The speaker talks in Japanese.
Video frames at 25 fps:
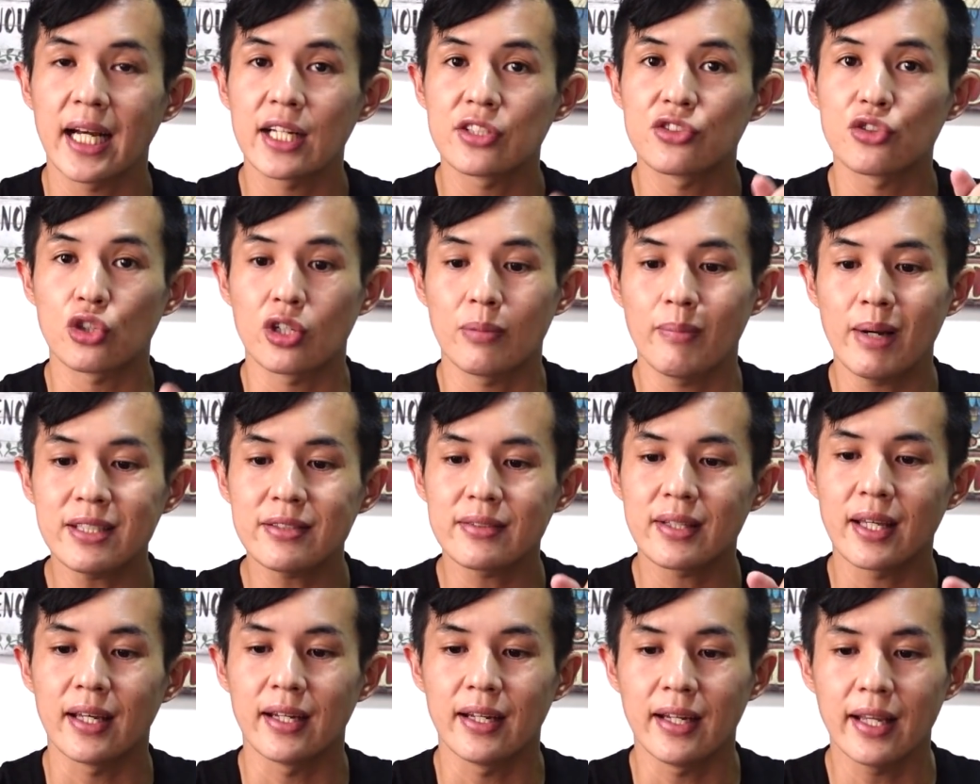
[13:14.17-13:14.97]
貼っちょきま
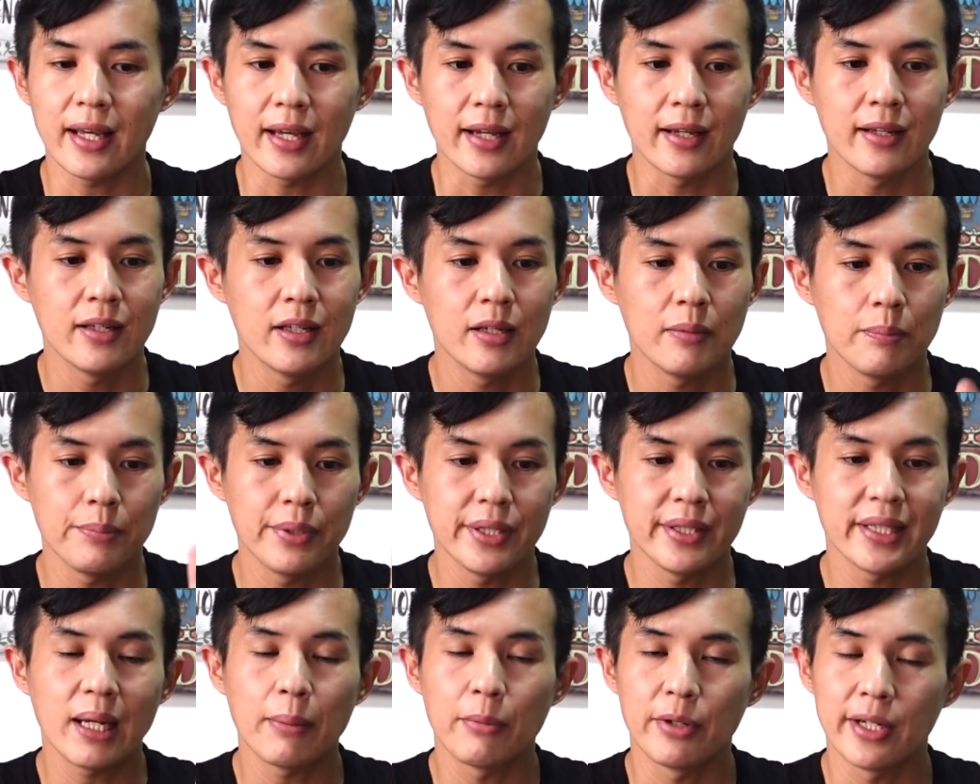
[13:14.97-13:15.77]
すけどね。
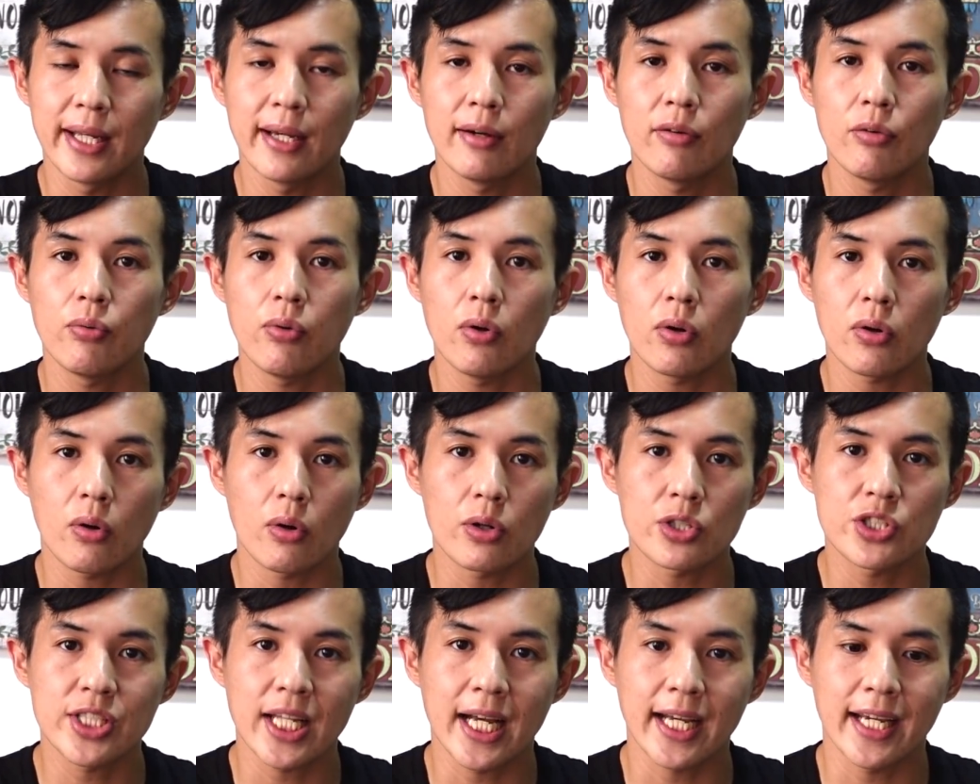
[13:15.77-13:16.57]
みんなもね、
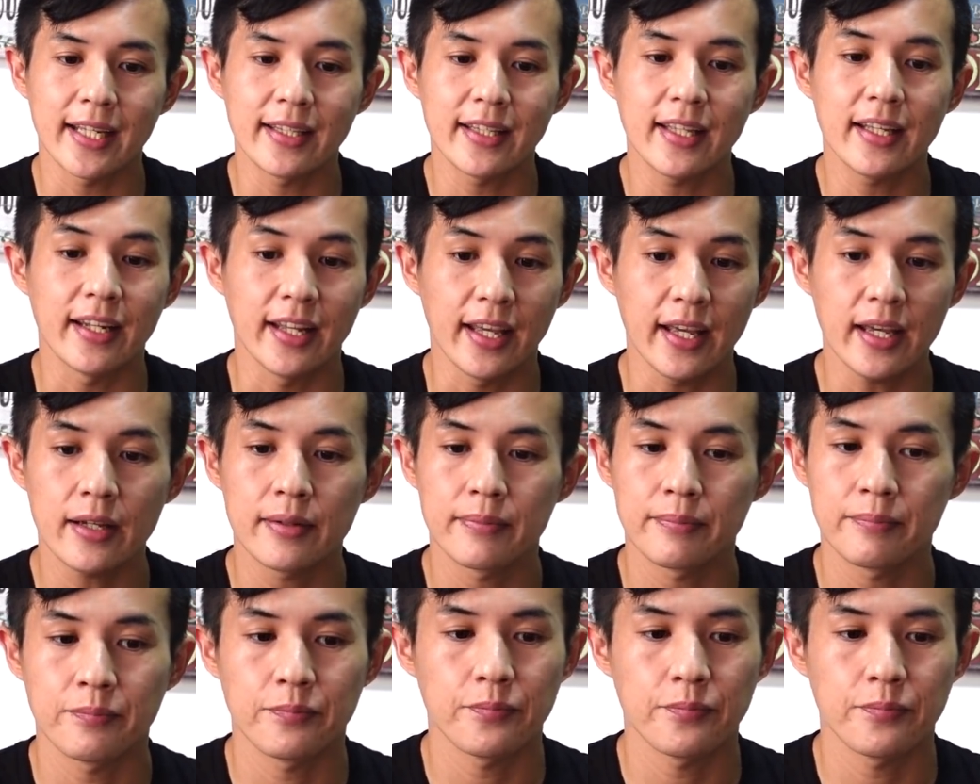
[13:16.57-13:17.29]
フォローしてあげてね。